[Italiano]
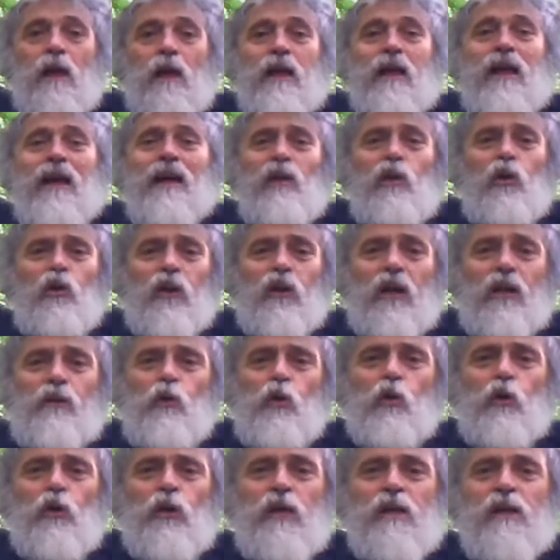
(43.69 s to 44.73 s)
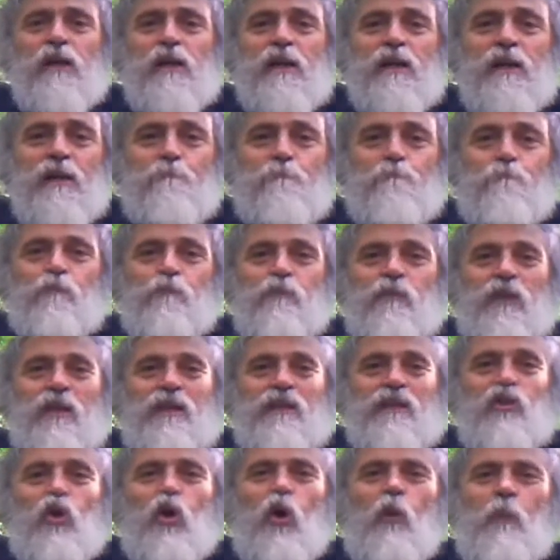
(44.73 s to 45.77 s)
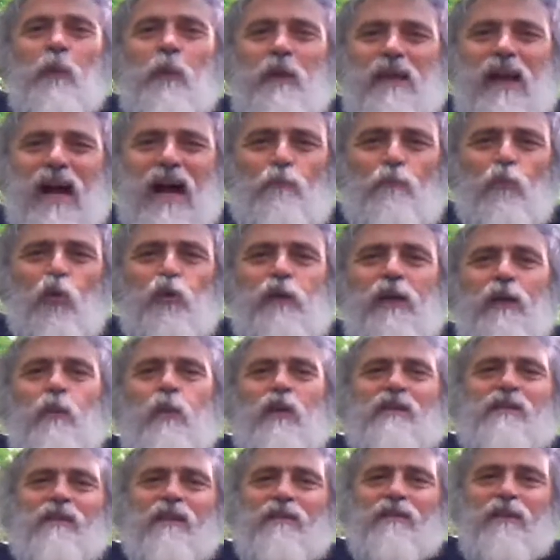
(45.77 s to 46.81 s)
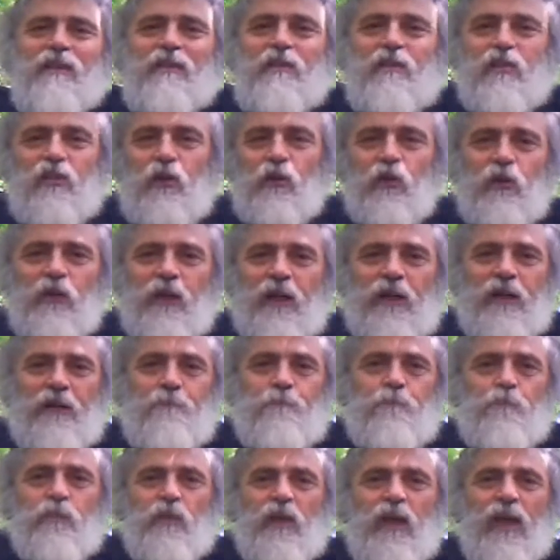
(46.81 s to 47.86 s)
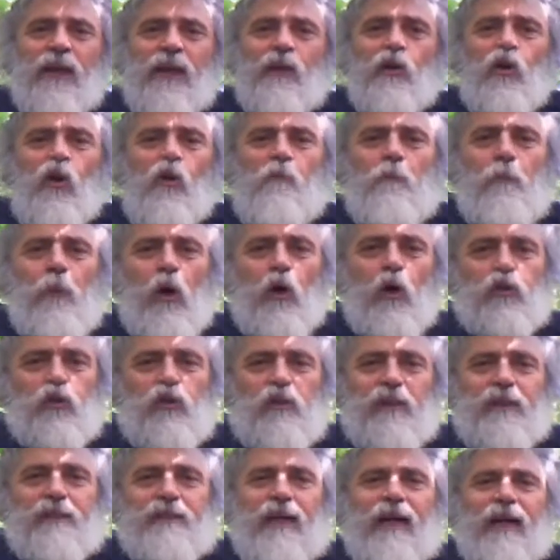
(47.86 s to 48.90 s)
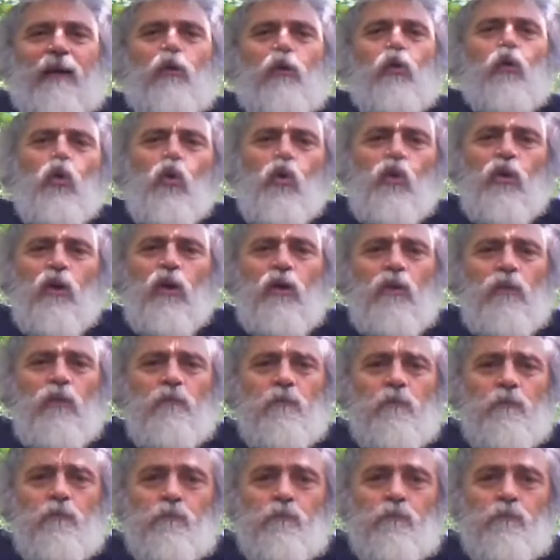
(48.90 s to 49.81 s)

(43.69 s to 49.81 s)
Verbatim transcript: E allora noi scopriamo che questa sezione è composta da 1